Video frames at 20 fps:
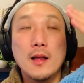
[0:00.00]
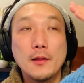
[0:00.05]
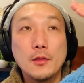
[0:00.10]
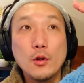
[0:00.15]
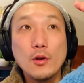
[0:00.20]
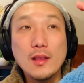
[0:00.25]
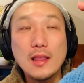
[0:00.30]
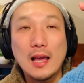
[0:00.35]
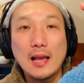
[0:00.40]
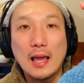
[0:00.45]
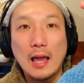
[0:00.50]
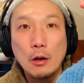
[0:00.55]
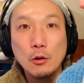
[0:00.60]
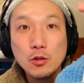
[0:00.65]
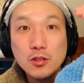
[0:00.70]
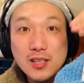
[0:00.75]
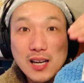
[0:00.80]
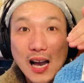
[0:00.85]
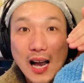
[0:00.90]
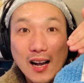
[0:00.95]
どれだけ
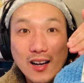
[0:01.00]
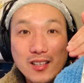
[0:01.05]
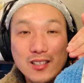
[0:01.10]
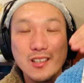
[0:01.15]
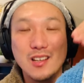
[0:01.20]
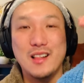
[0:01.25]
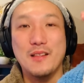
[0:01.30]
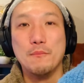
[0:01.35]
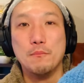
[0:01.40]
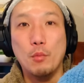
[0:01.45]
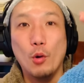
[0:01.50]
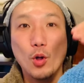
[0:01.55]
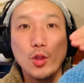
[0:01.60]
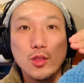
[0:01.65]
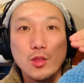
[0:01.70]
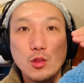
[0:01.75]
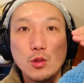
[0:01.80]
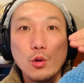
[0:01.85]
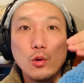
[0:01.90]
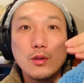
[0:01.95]
深く没
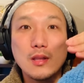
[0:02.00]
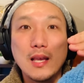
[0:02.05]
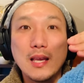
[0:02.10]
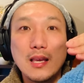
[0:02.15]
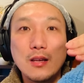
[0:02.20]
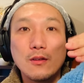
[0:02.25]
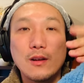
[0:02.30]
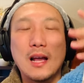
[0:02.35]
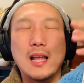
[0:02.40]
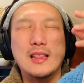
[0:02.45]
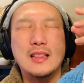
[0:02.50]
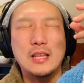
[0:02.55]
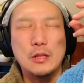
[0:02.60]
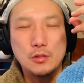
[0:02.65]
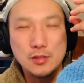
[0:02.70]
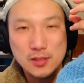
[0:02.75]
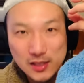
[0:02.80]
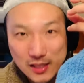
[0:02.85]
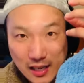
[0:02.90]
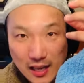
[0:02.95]
頭できるかっていう
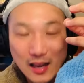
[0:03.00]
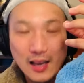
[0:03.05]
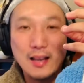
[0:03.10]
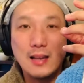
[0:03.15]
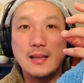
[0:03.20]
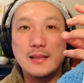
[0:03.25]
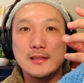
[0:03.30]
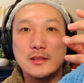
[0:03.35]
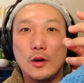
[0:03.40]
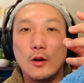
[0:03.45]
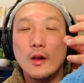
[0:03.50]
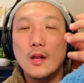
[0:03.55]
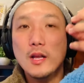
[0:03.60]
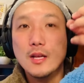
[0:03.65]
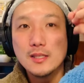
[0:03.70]
力なんですよ。